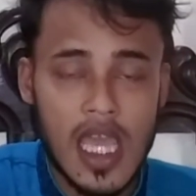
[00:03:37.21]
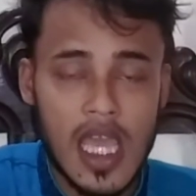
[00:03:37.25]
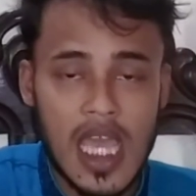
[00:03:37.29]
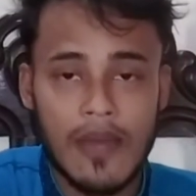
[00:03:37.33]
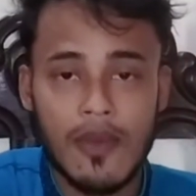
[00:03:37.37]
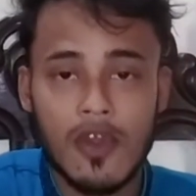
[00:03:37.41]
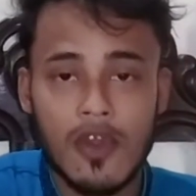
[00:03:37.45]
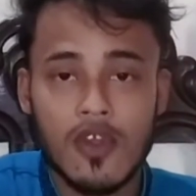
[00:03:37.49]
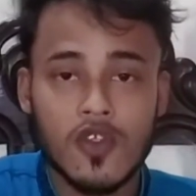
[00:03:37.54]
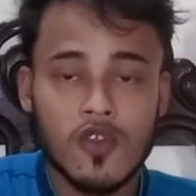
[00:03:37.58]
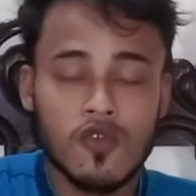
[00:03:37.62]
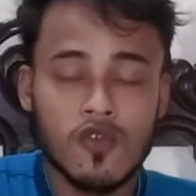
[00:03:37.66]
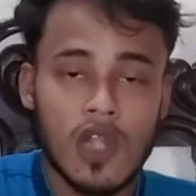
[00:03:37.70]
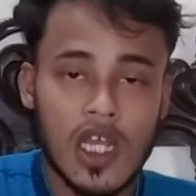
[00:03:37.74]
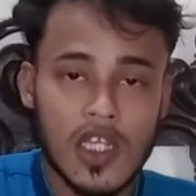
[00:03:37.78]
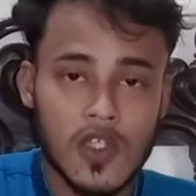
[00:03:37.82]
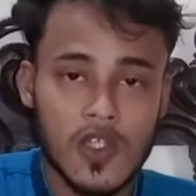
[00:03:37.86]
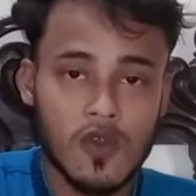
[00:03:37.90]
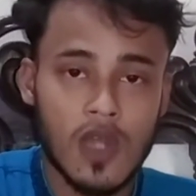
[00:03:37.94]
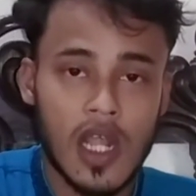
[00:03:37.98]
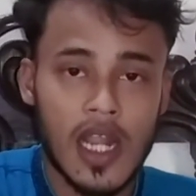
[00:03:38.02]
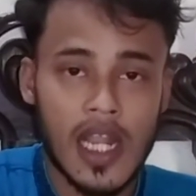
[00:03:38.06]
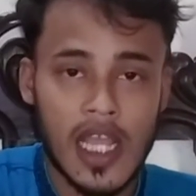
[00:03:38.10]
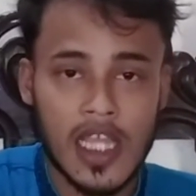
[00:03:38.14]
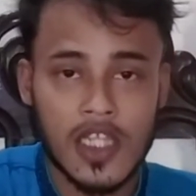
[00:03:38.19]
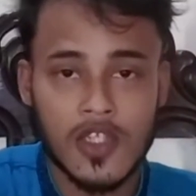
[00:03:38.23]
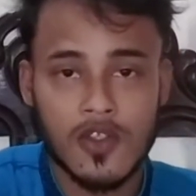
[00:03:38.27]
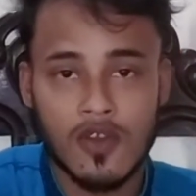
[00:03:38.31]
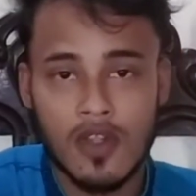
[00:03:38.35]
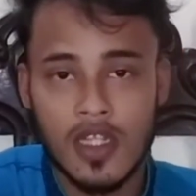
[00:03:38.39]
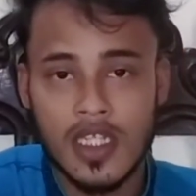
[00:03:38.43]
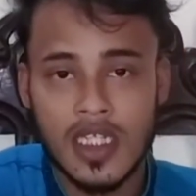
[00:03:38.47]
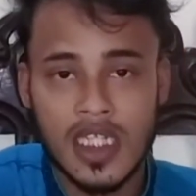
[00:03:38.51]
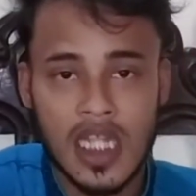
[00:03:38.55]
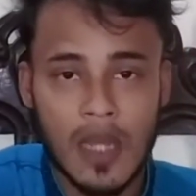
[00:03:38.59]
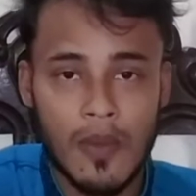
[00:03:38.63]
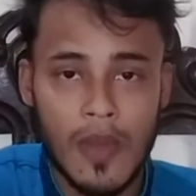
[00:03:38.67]
এবং সুরা সুরার
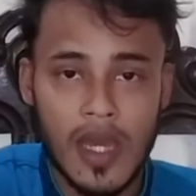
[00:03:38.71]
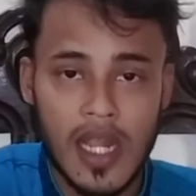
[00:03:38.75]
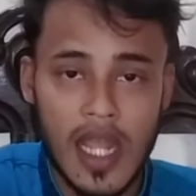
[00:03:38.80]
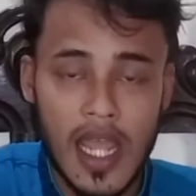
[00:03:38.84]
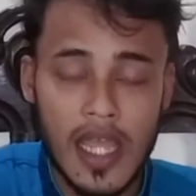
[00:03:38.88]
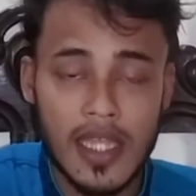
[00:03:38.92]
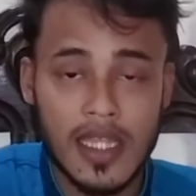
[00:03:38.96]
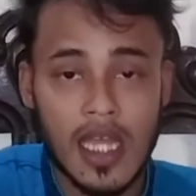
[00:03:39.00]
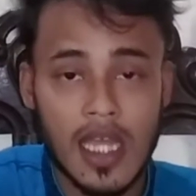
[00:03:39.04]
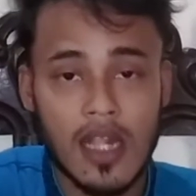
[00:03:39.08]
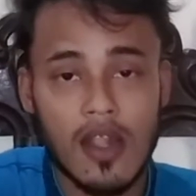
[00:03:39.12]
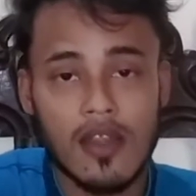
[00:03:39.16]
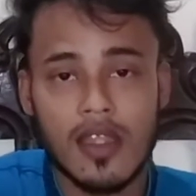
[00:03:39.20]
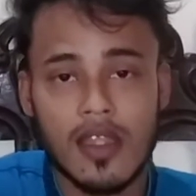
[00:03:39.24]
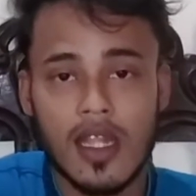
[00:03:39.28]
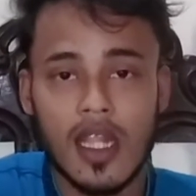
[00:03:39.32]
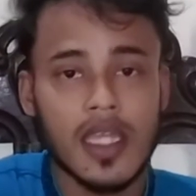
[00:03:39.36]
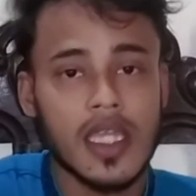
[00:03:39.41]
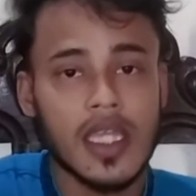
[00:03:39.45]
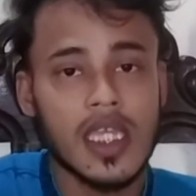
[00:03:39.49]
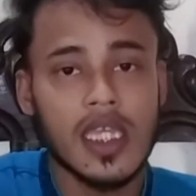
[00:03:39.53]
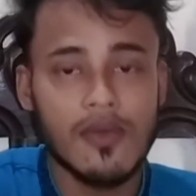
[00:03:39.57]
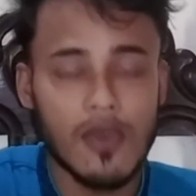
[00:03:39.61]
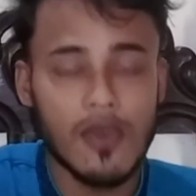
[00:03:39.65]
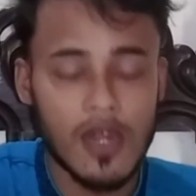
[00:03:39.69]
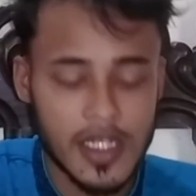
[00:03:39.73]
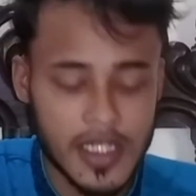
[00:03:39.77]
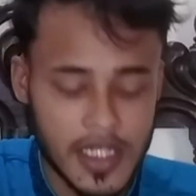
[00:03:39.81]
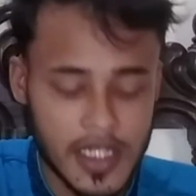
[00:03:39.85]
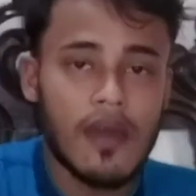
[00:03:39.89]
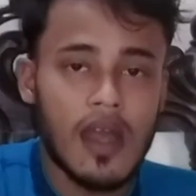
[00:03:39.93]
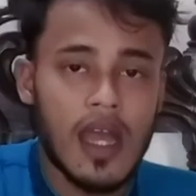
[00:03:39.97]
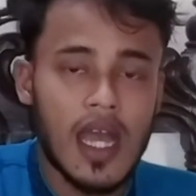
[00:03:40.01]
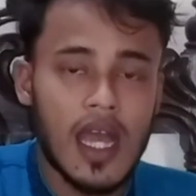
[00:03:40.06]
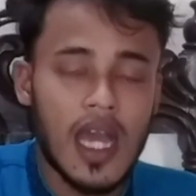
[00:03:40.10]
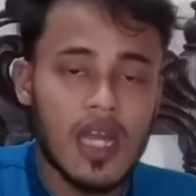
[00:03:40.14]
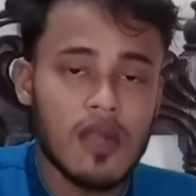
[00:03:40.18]
একচল্লিশ নম্বর আয়াত আল্লাহ তালা কি
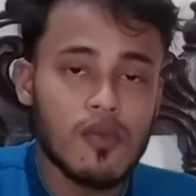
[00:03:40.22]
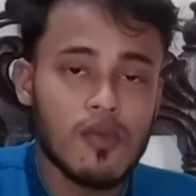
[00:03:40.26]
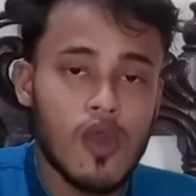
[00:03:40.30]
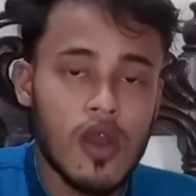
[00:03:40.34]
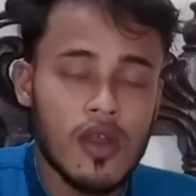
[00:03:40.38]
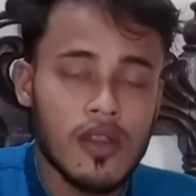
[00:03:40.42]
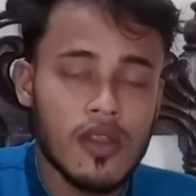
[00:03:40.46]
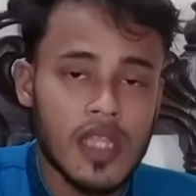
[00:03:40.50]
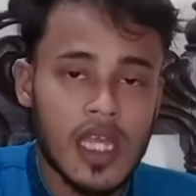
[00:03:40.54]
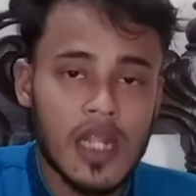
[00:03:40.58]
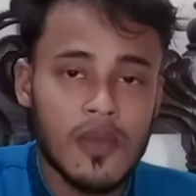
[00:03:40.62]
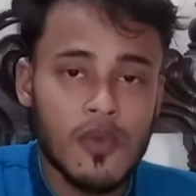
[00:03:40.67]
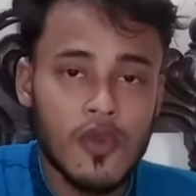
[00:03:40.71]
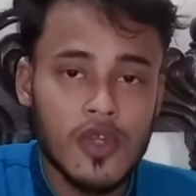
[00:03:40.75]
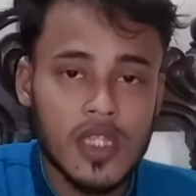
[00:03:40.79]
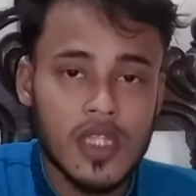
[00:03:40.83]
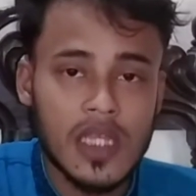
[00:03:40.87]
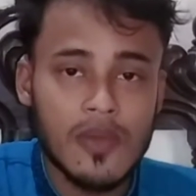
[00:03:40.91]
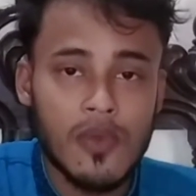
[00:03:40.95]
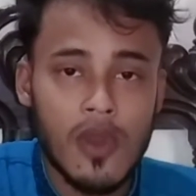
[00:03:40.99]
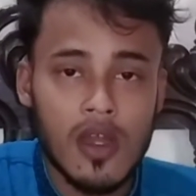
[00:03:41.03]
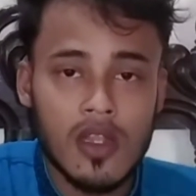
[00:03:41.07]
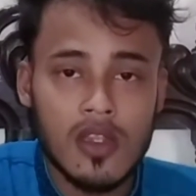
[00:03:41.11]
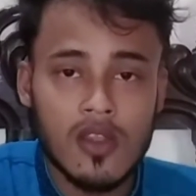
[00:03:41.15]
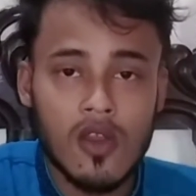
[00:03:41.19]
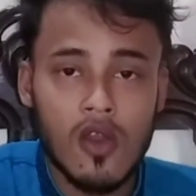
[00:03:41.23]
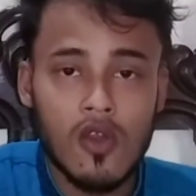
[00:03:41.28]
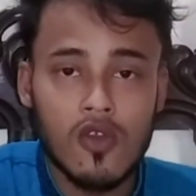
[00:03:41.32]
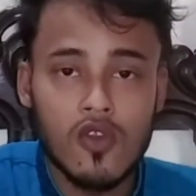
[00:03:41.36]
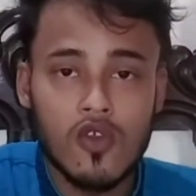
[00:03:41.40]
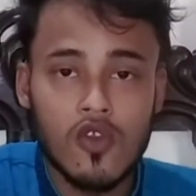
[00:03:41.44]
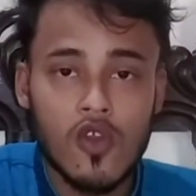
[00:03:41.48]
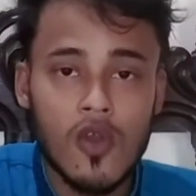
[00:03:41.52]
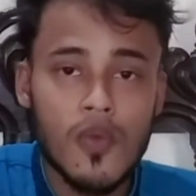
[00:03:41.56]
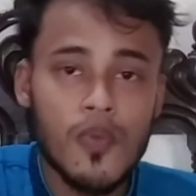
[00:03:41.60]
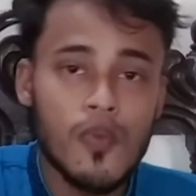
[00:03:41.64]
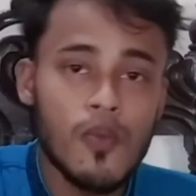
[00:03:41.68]
বলেছেন আর মন্দের প্রতিফল তো
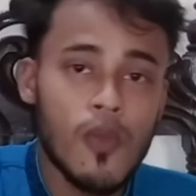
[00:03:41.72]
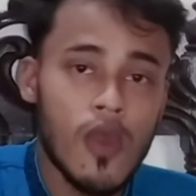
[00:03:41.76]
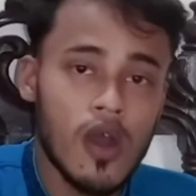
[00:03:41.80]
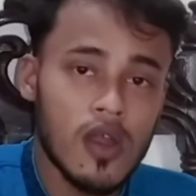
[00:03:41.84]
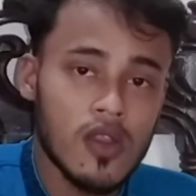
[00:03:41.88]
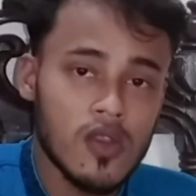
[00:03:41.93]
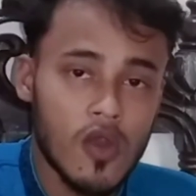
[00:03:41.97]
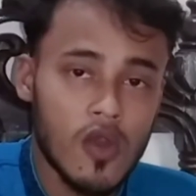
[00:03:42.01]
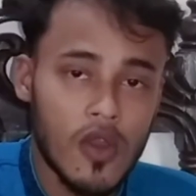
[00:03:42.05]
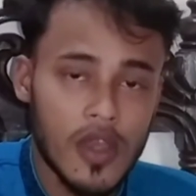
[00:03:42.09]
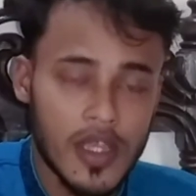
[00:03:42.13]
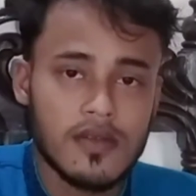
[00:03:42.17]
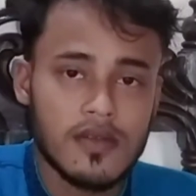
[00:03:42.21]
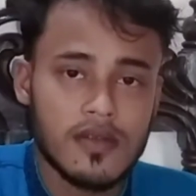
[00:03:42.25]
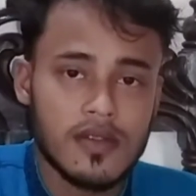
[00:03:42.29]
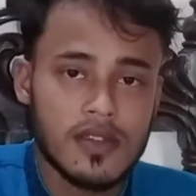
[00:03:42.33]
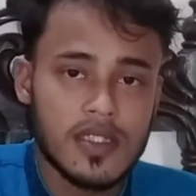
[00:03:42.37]
অনুরূপ মন্দই